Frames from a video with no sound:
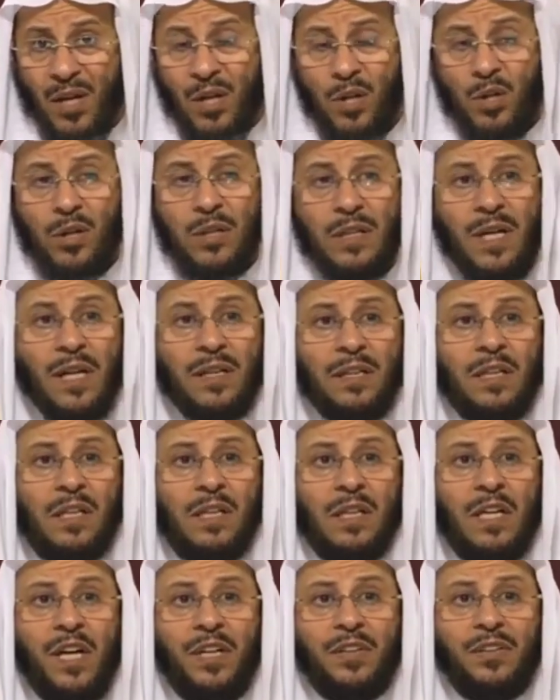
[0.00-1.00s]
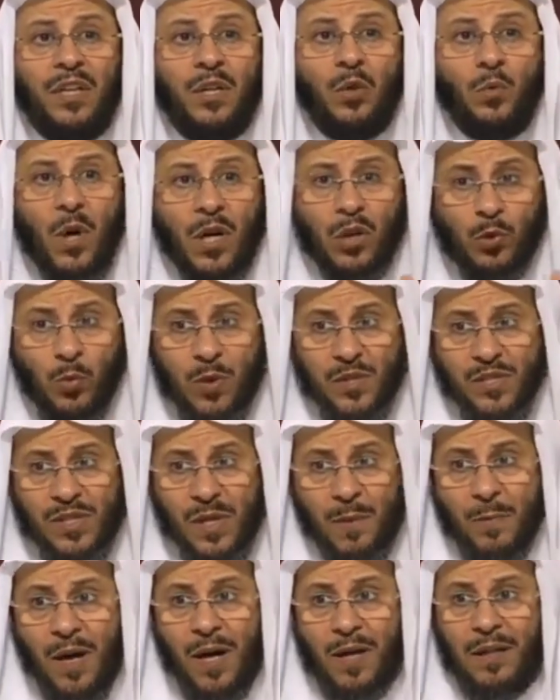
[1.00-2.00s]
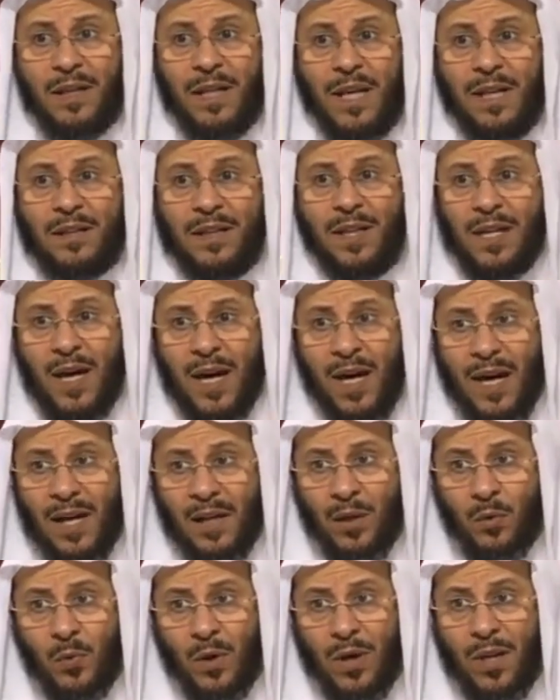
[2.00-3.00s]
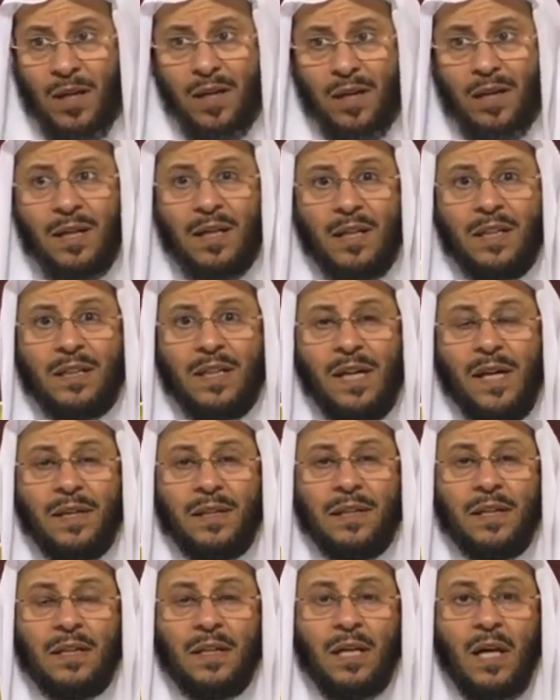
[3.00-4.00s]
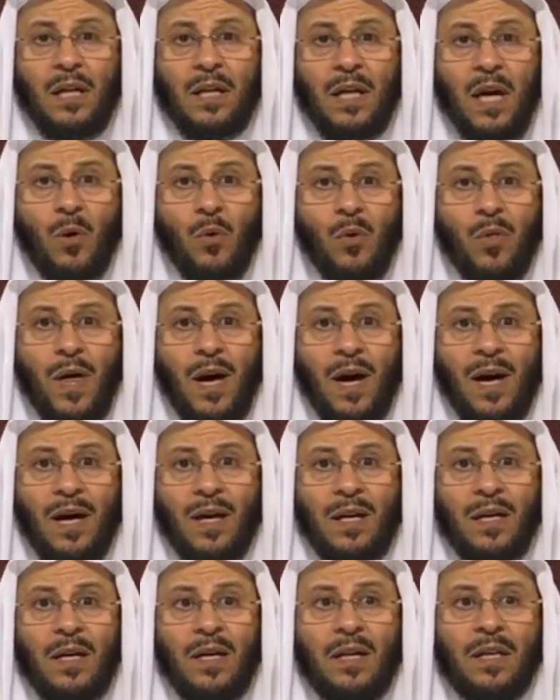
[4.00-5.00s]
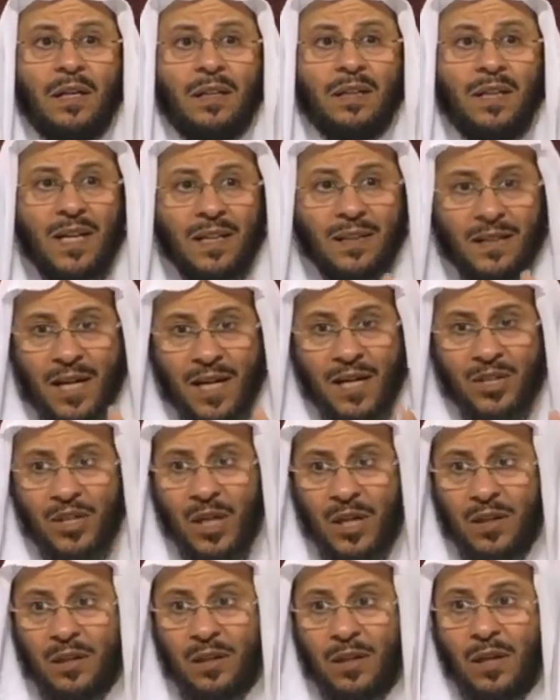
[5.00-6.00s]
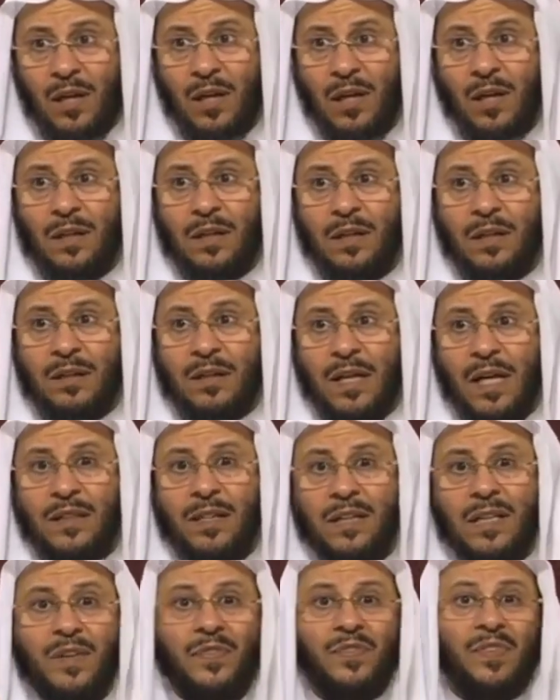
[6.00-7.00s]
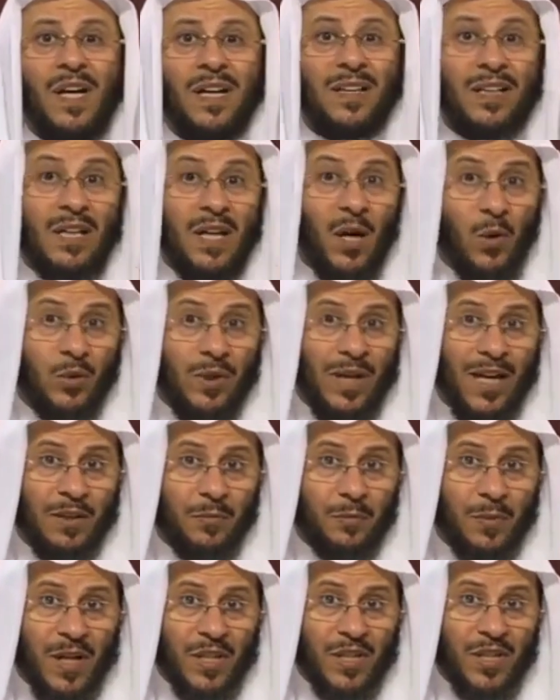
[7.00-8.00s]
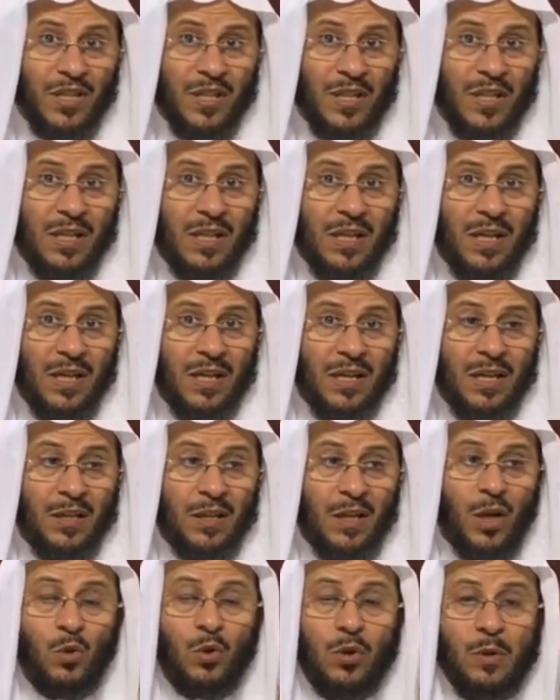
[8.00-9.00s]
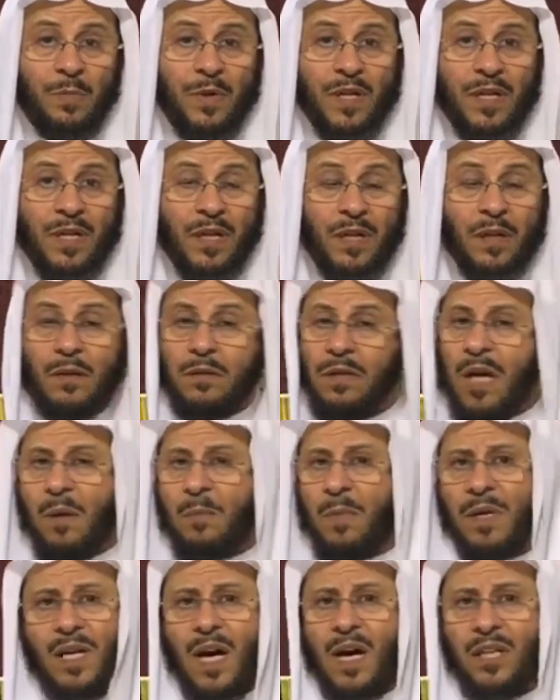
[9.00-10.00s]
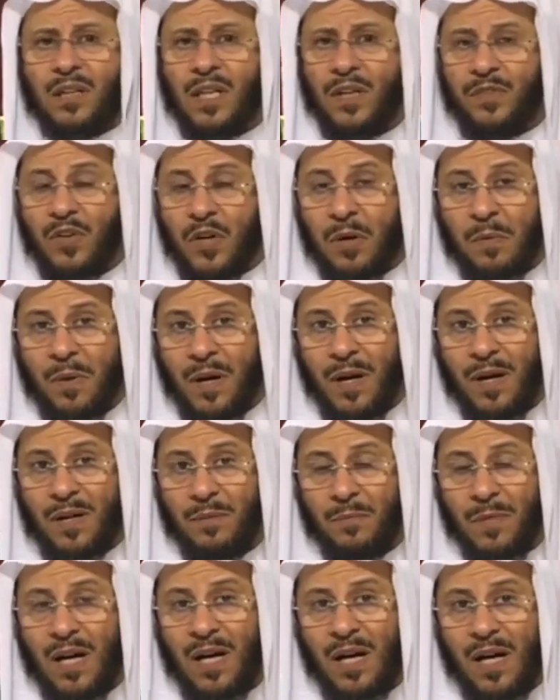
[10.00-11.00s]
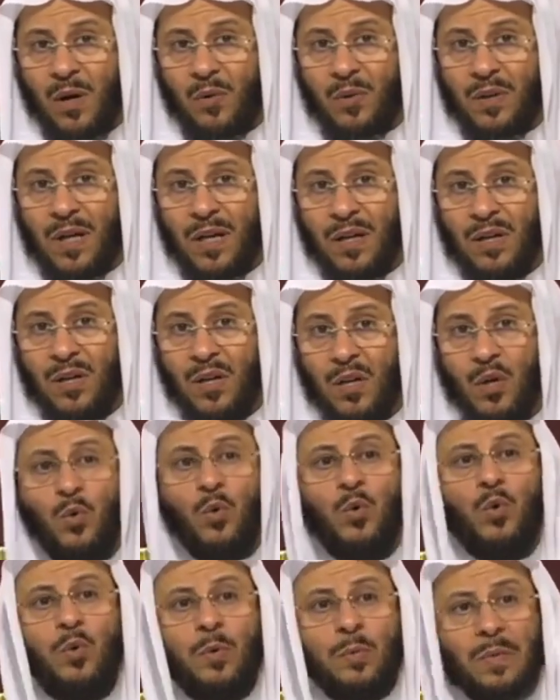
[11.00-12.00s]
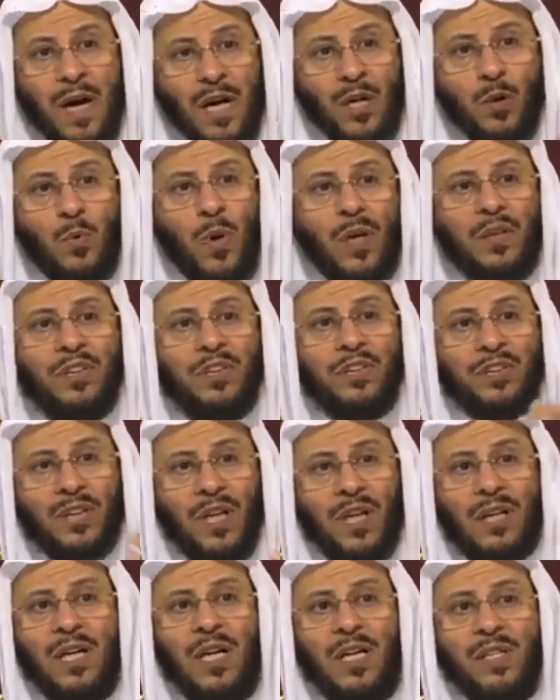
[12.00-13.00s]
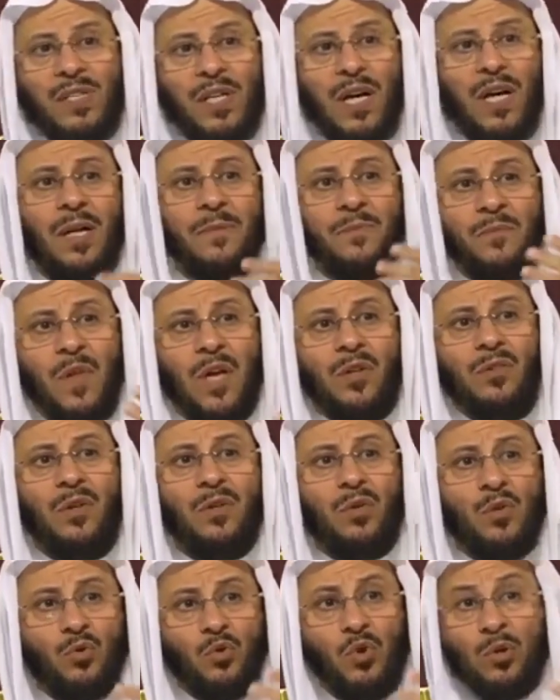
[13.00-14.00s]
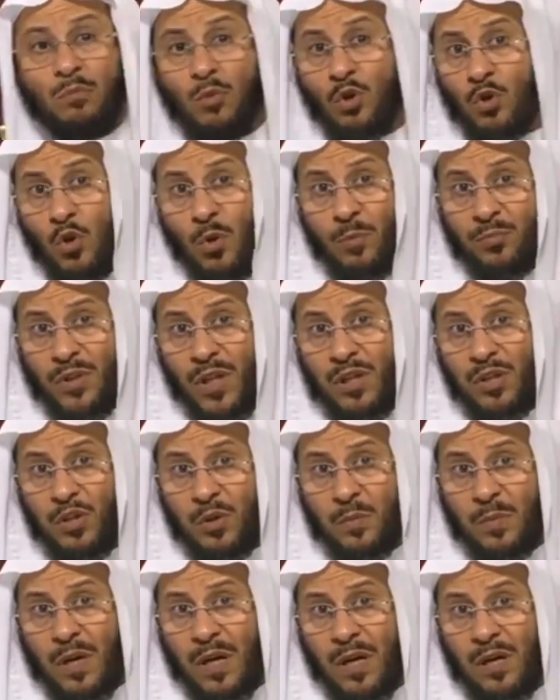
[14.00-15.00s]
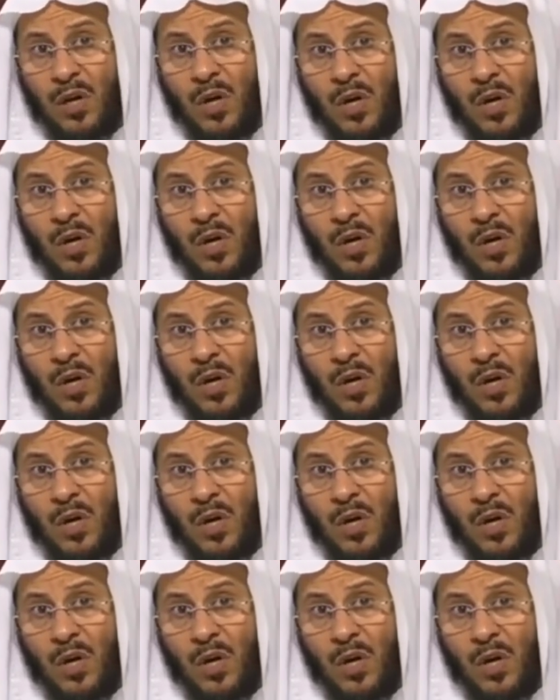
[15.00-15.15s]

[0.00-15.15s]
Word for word: يعني لأن الوقت والزمان لأن الحال ويعني الأوضاع تحتاج أن يعني نفتح للأولاد بعض له البريء نعم أنا أتفق مع مع هؤلاء ومع الوقت إن شاء الله ستكون أمورهم طيبة